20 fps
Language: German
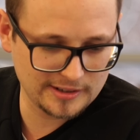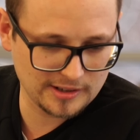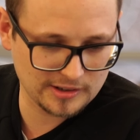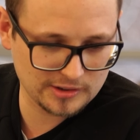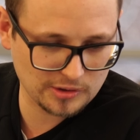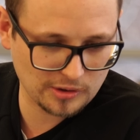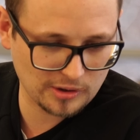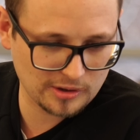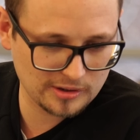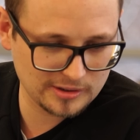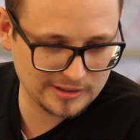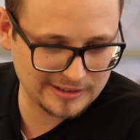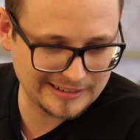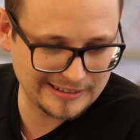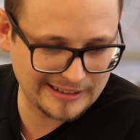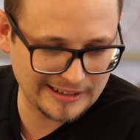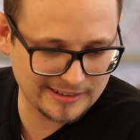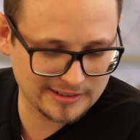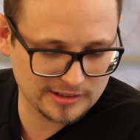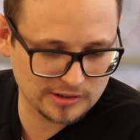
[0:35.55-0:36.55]
Da soll
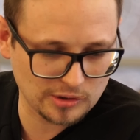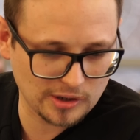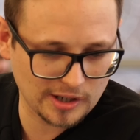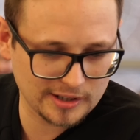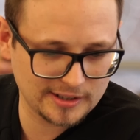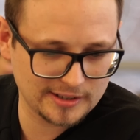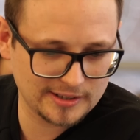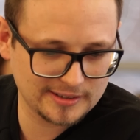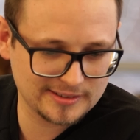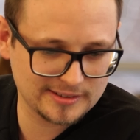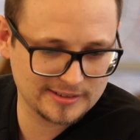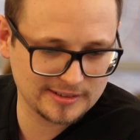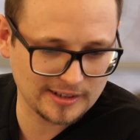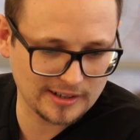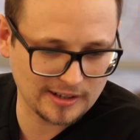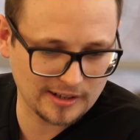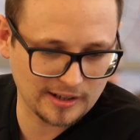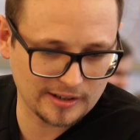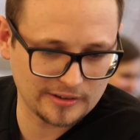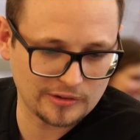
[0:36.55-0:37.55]
dieses Jahr das
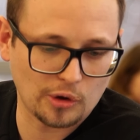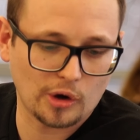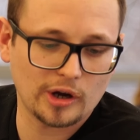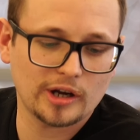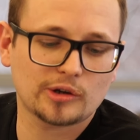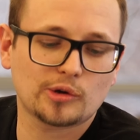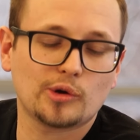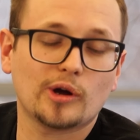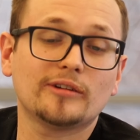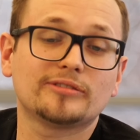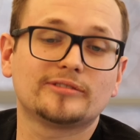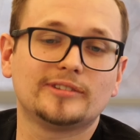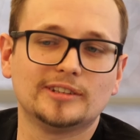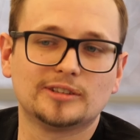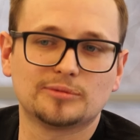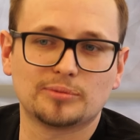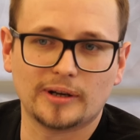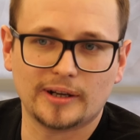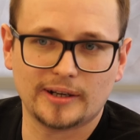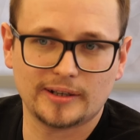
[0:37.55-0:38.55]
äh, neue curved
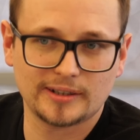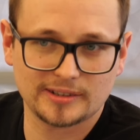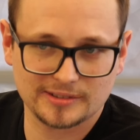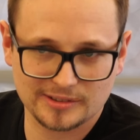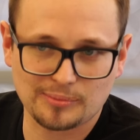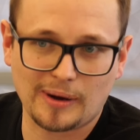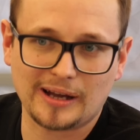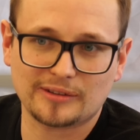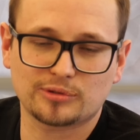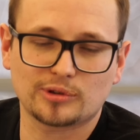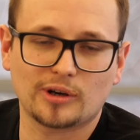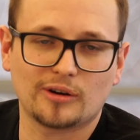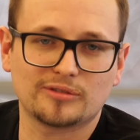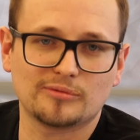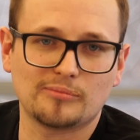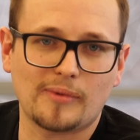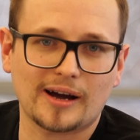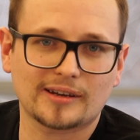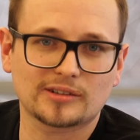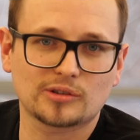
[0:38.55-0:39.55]
display smartphone auf
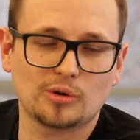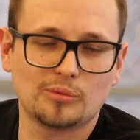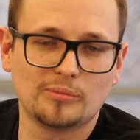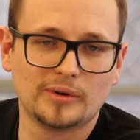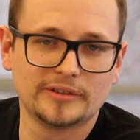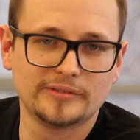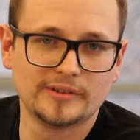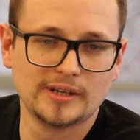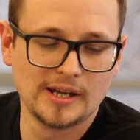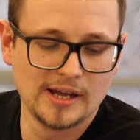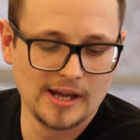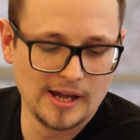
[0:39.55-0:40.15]
den Markt kommen.